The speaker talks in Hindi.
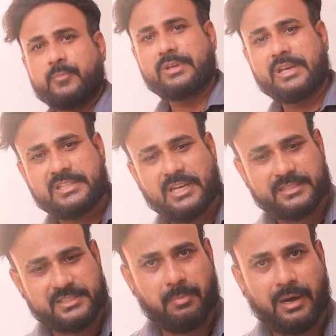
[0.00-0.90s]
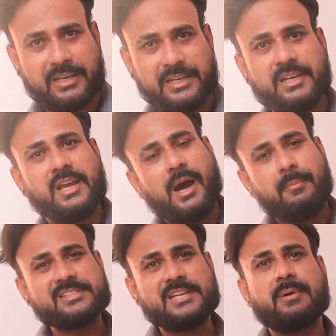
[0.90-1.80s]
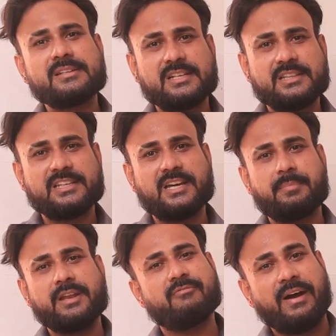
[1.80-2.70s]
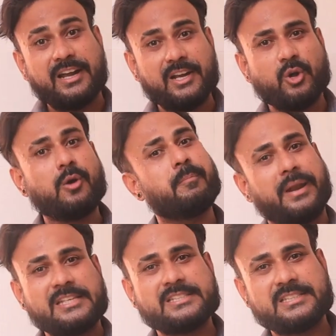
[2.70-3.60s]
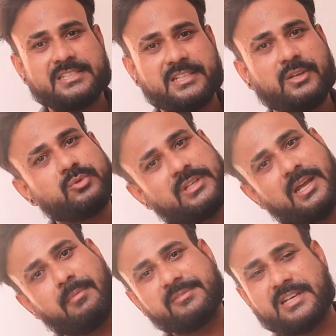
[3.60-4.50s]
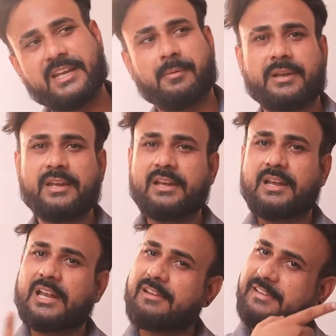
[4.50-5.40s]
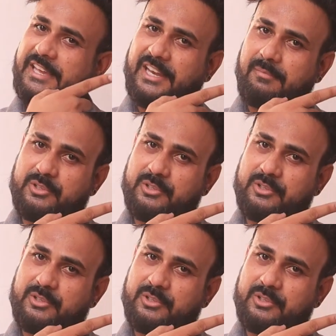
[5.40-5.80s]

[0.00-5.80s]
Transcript: तो ये थी आज की बालकनी अब इसके बाद चलते हैं अपने फाइनल टॉक प्राइस के सेशन में उसके लिए हम आप चलेंगे अपने लिविंग एरिया